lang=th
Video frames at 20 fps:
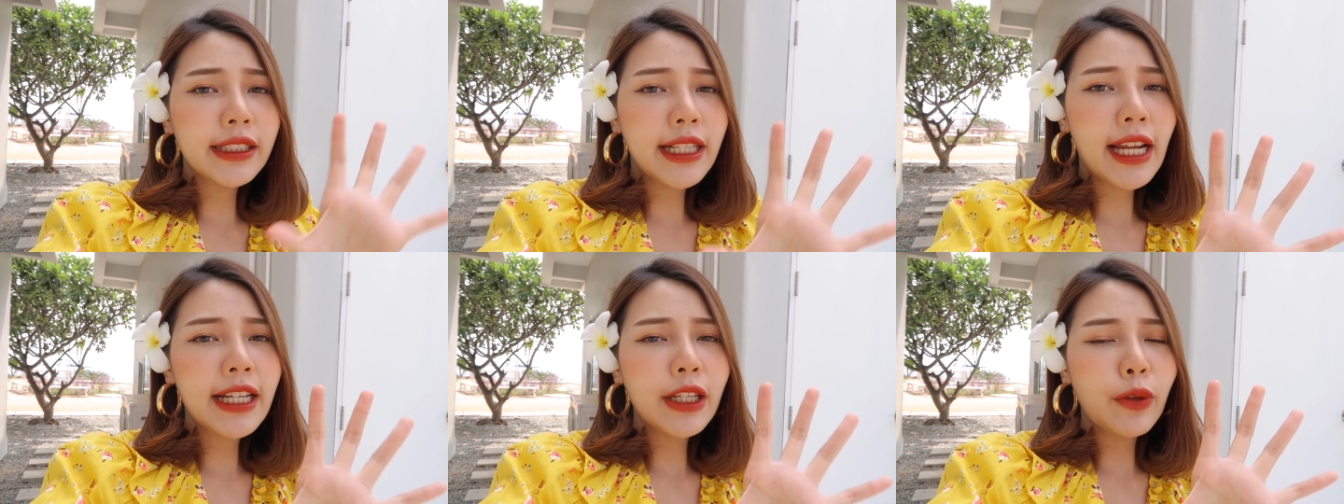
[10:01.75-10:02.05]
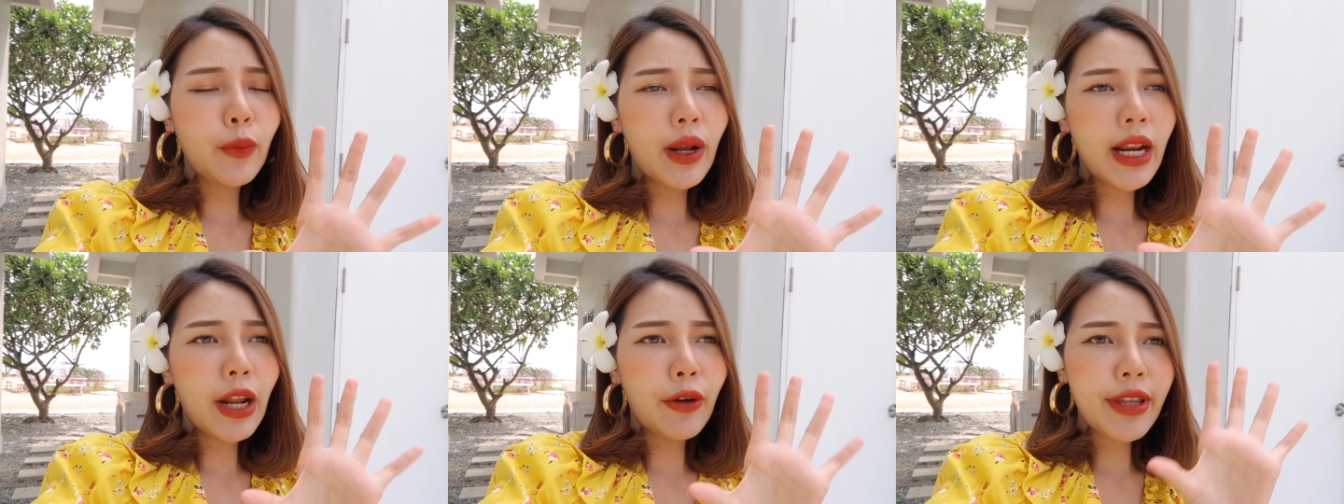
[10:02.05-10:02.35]
ถ้าเกิ
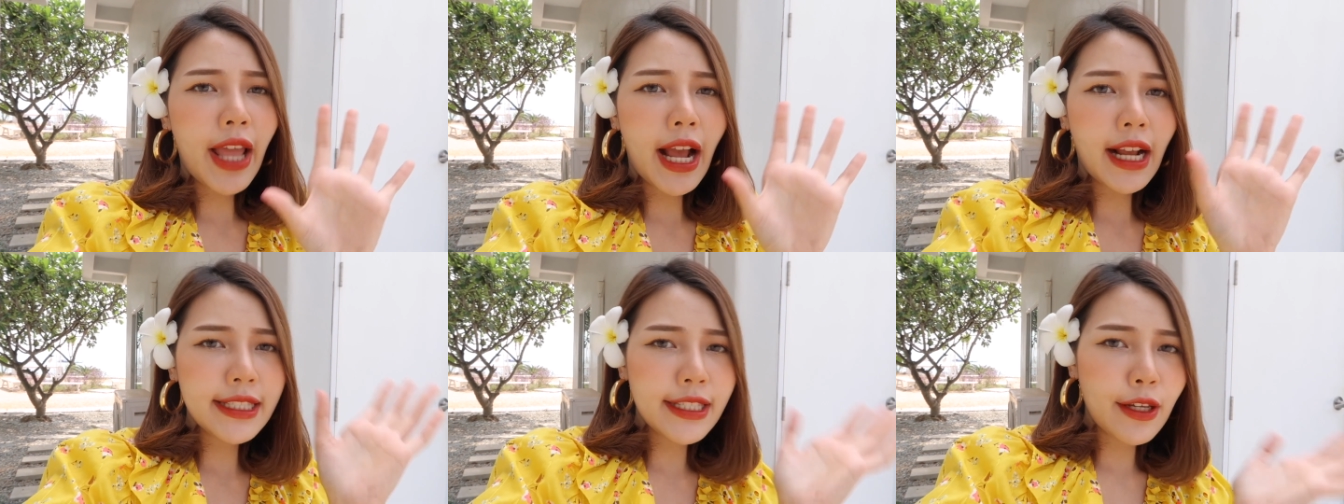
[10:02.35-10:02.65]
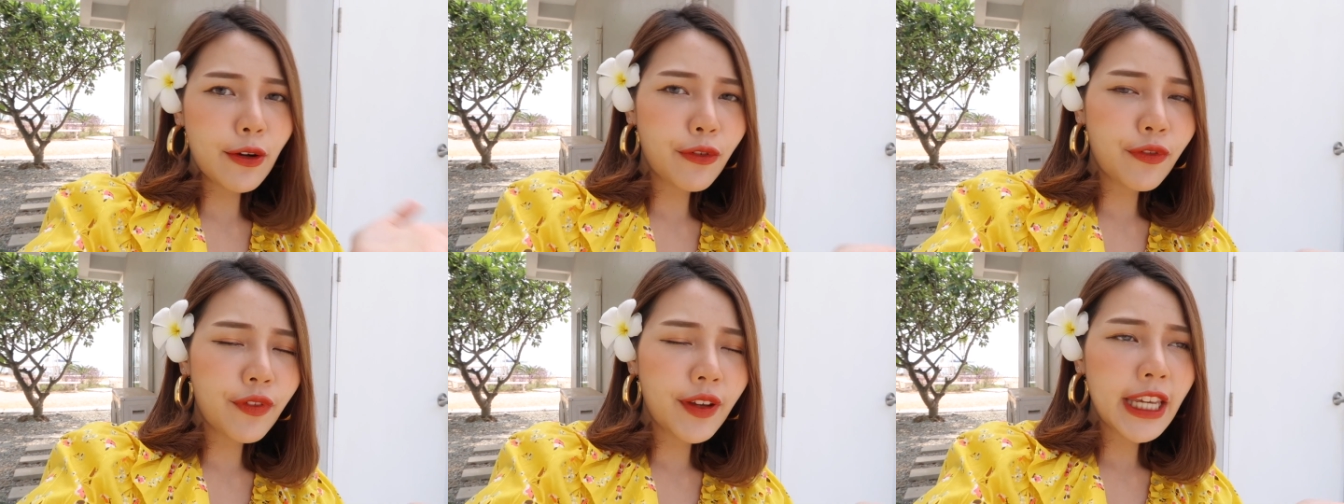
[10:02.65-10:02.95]
ดว่าเราอยากเซ
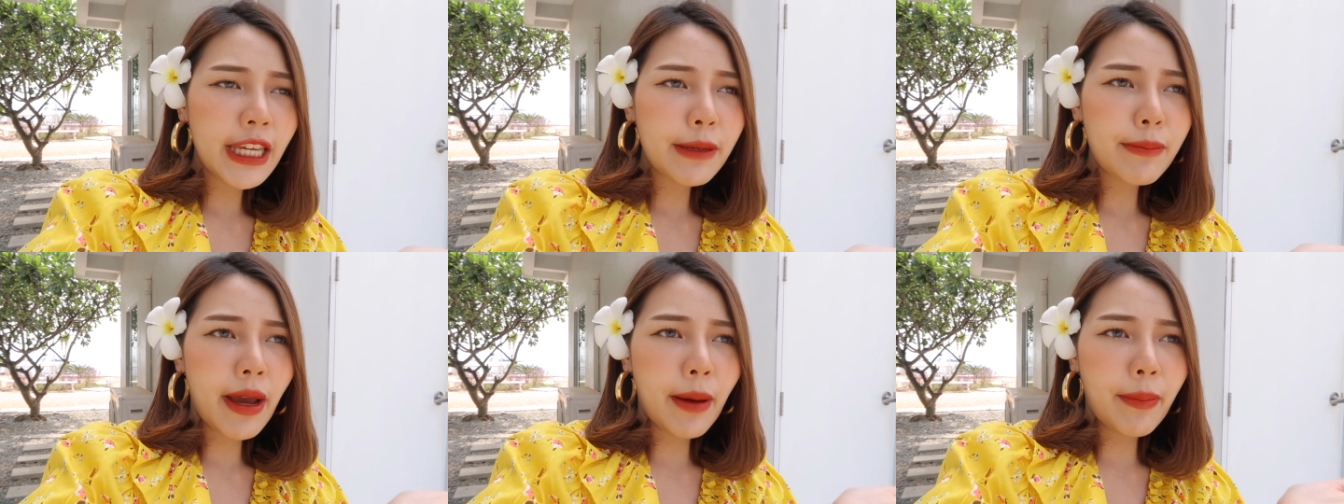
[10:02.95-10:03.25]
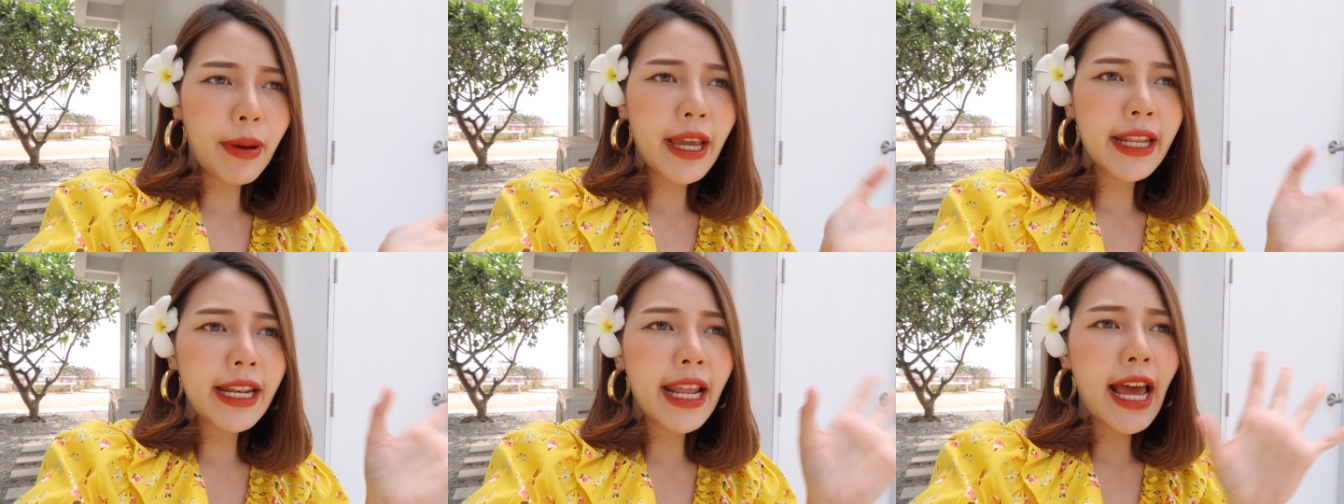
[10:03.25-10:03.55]
ลฟี่แบบ
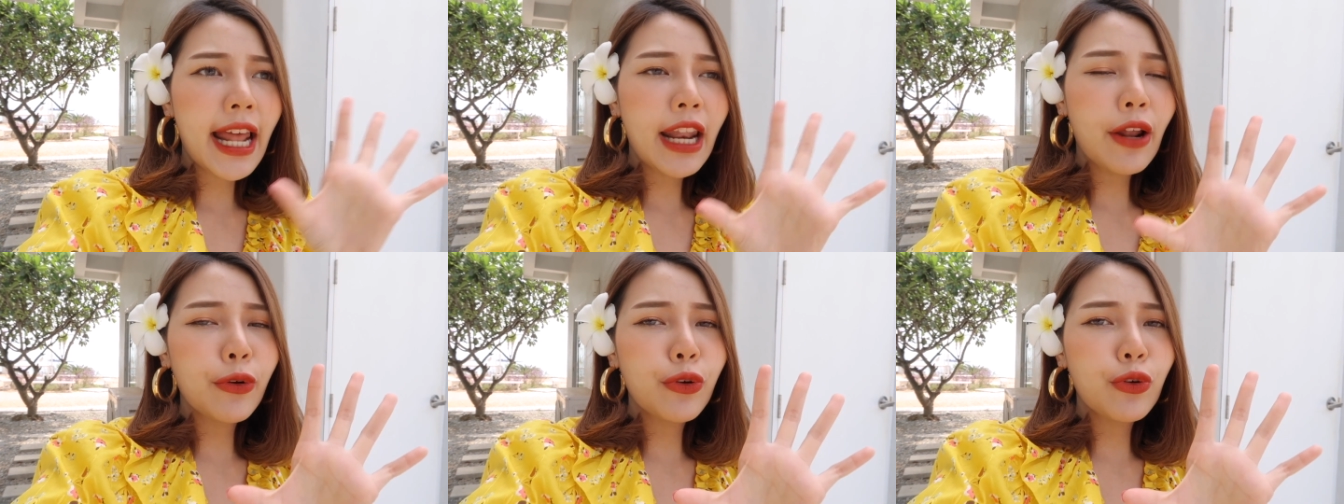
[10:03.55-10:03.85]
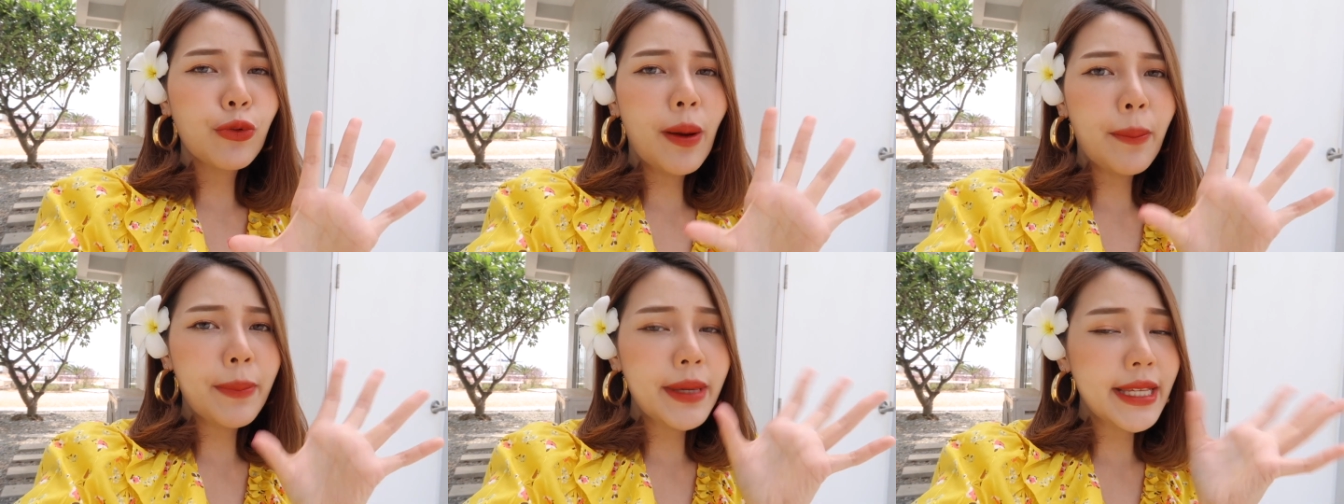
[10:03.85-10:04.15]
ให้หน้าเราดูแบ